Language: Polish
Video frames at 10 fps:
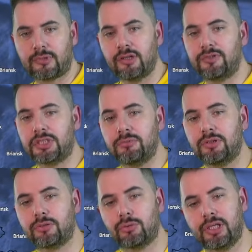Widzimy
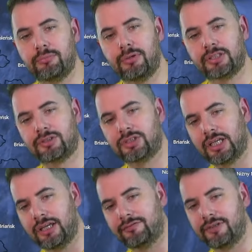drugi bardzo
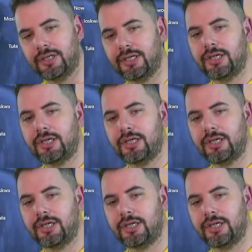ciekawy